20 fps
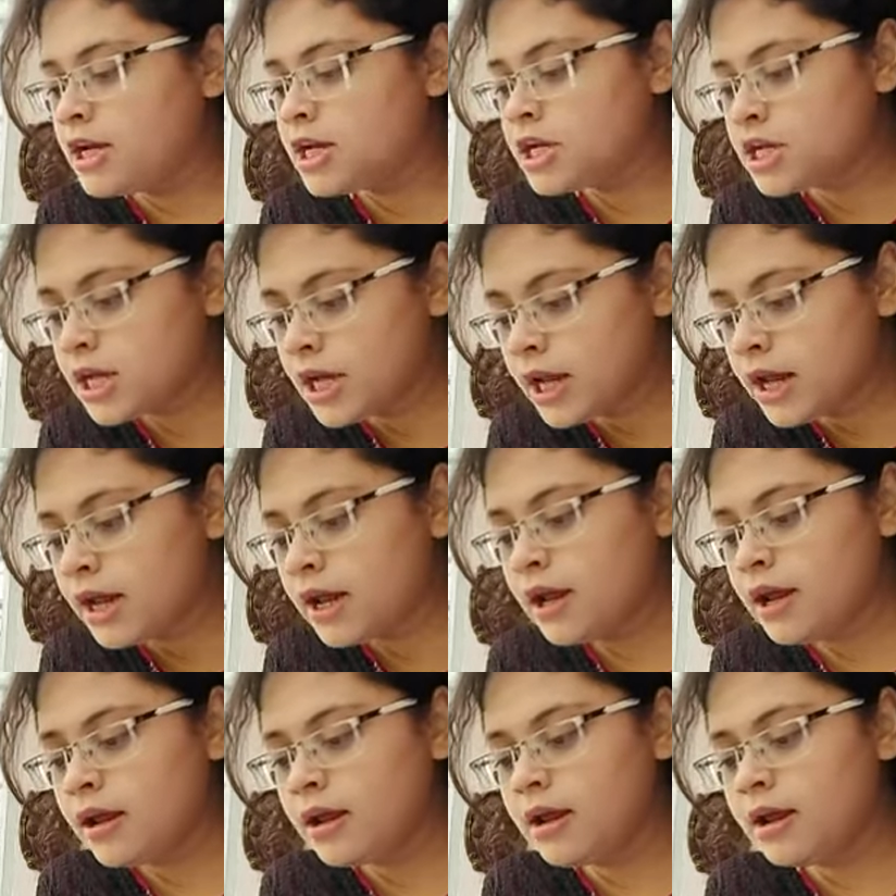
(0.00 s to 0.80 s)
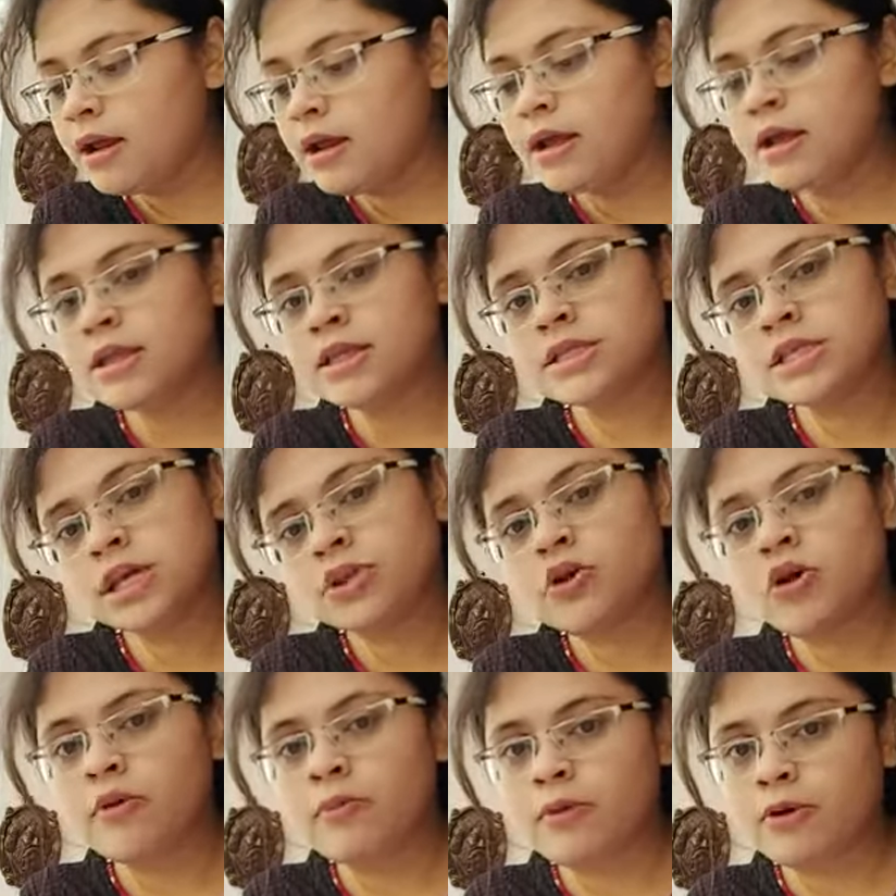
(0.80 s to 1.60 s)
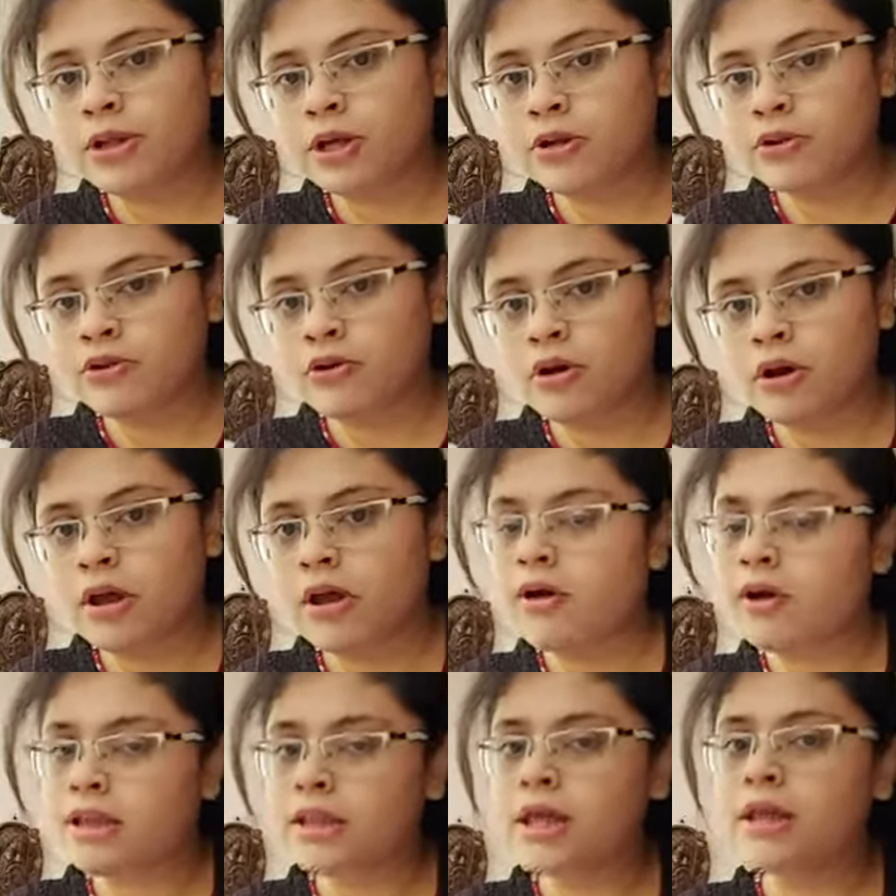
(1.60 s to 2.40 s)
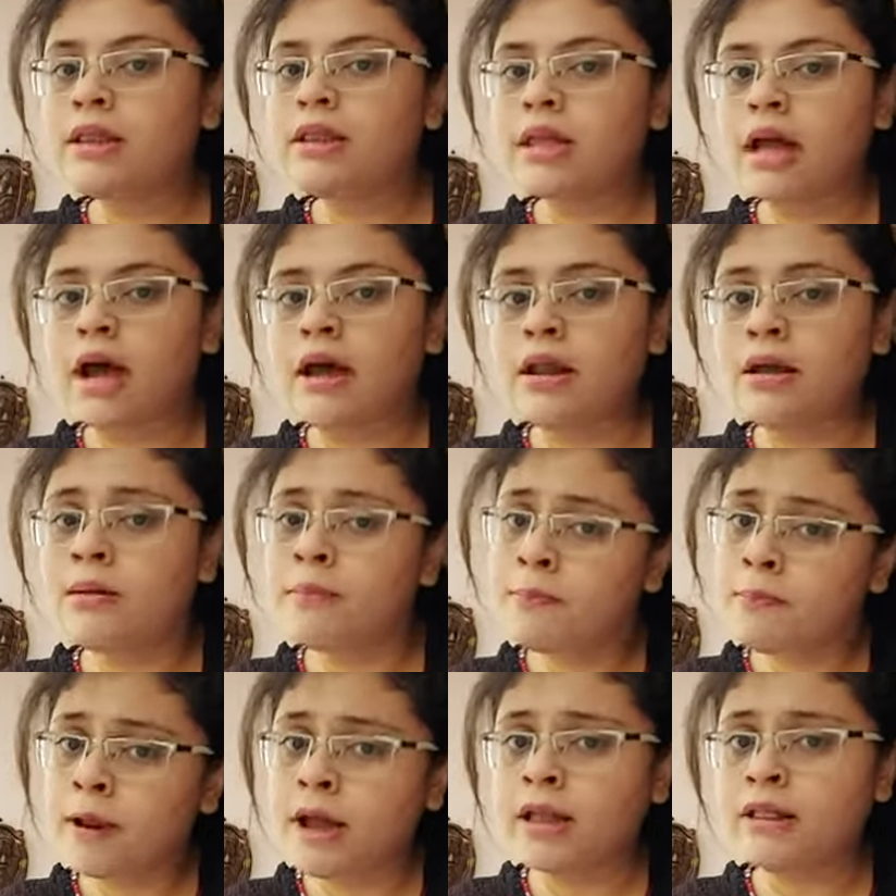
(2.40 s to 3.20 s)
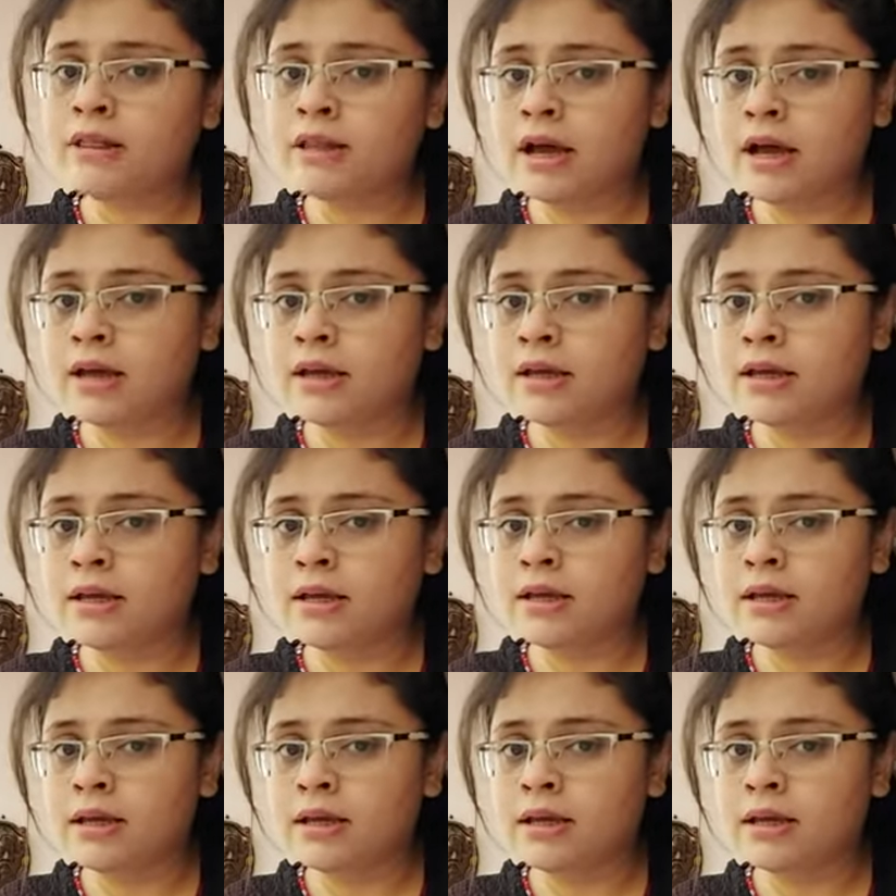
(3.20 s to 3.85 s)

সে চেতন পদার্থ হয় অর্থাৎ তার প্রাণ থাকে